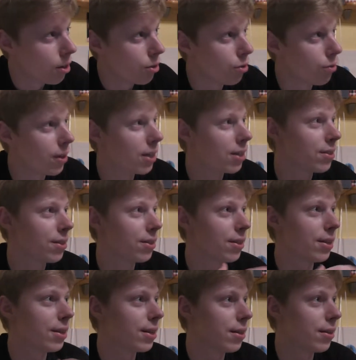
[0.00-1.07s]
Sowas
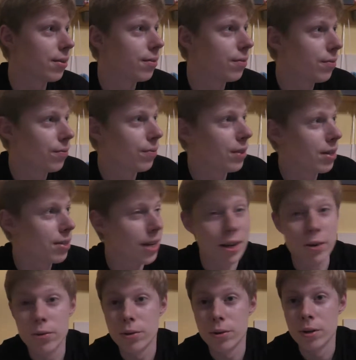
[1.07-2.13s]
wie das
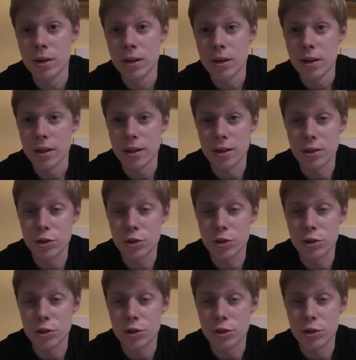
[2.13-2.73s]
Halo äh,